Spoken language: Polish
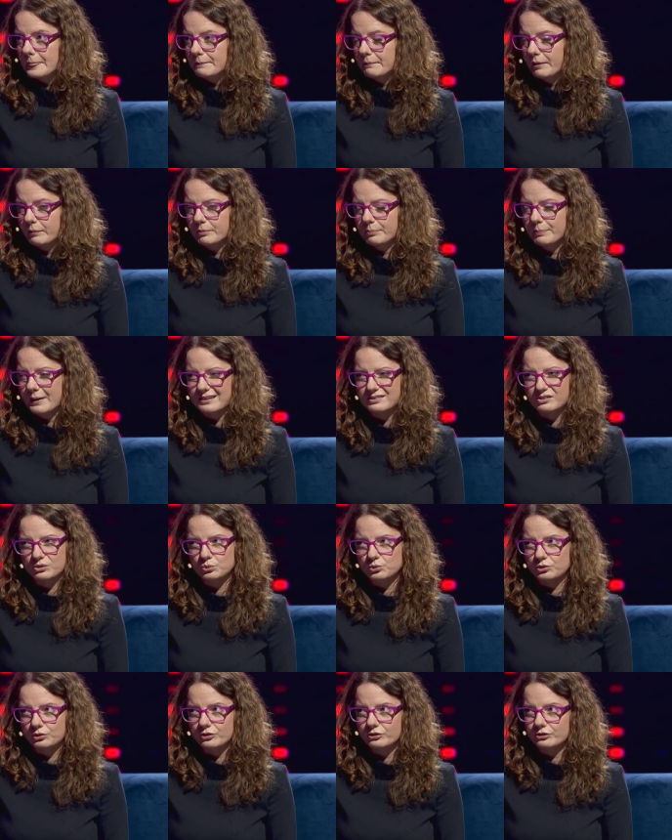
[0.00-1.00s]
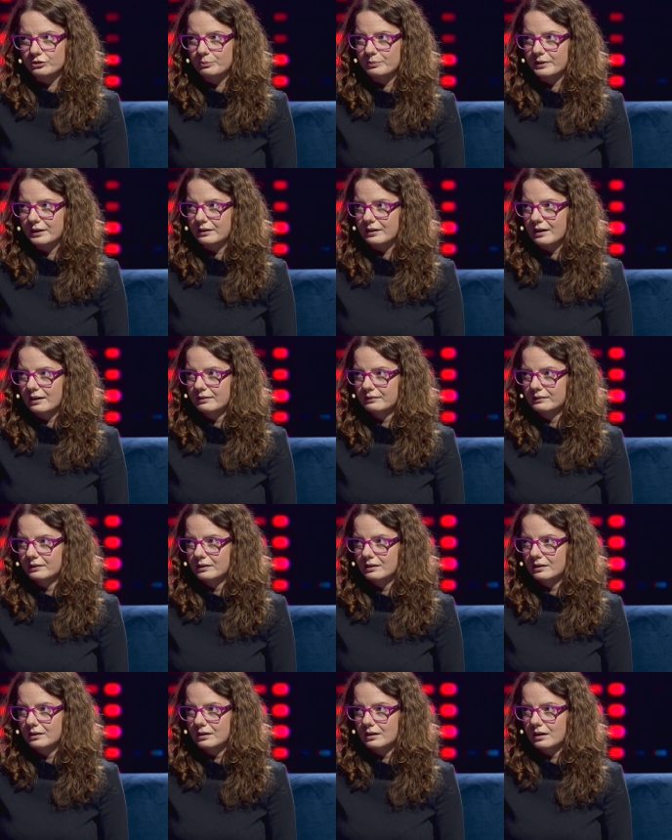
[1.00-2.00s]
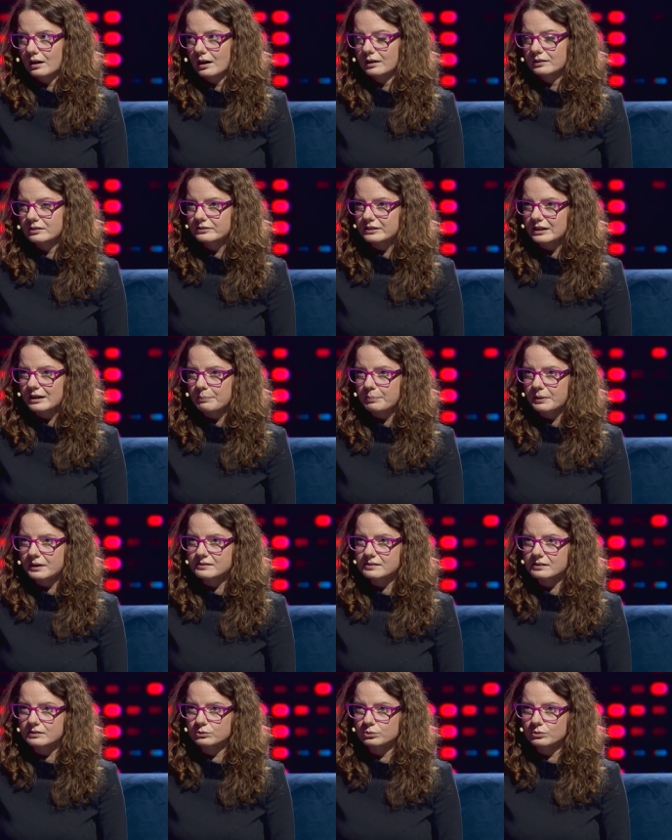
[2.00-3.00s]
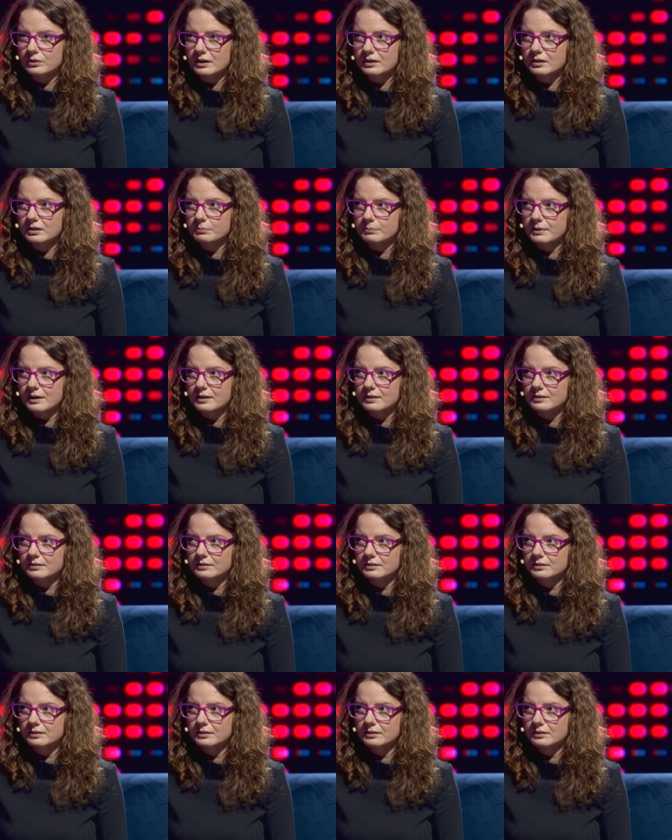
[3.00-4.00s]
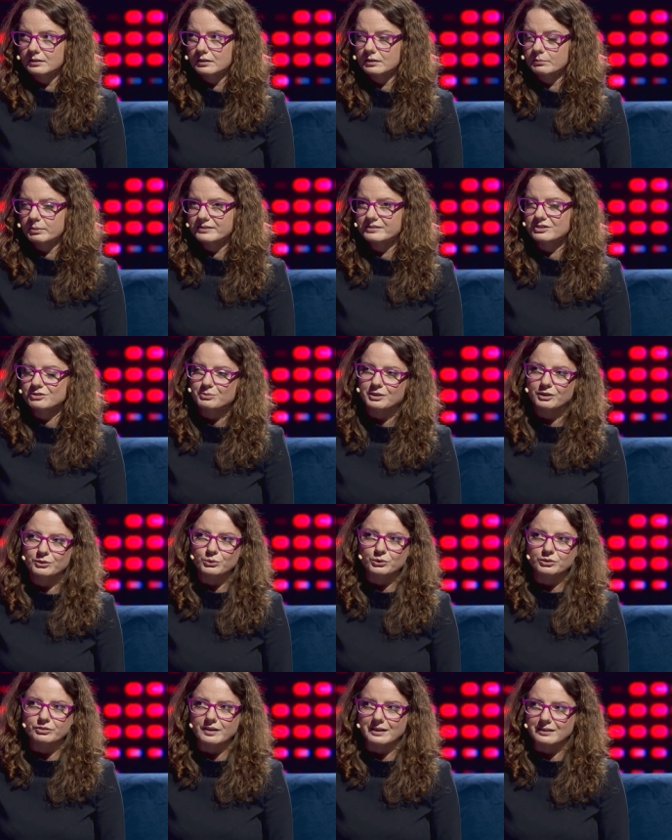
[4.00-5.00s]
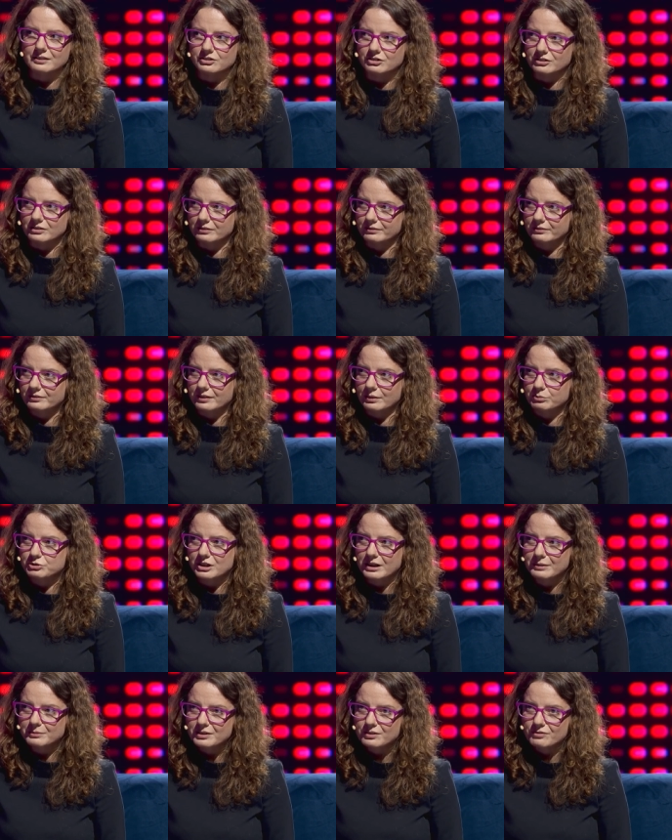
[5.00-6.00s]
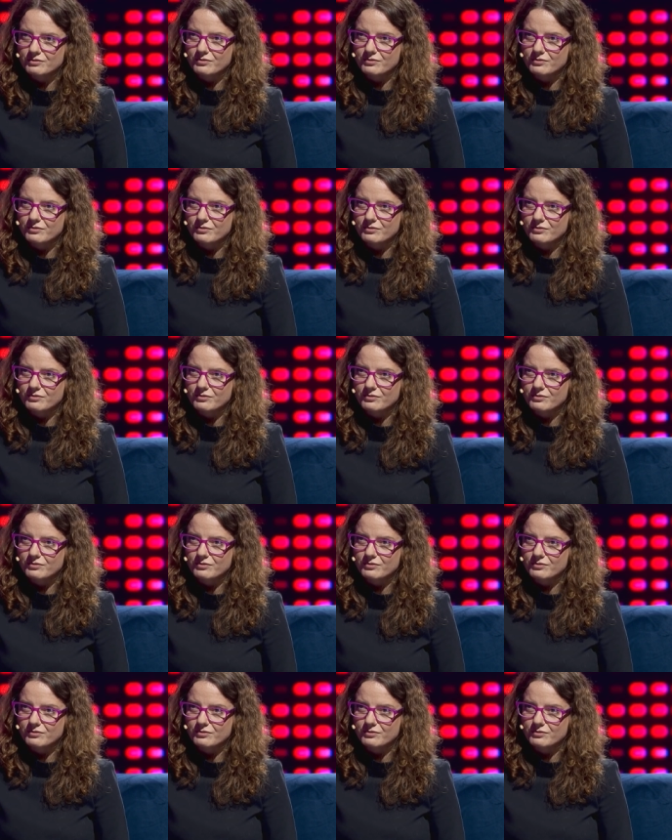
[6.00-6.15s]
mamy bardzo dużo do zrobienia, ale to jest taka praca, która chyba, chyba jesteśmy na nią otwarci. A przynajmniej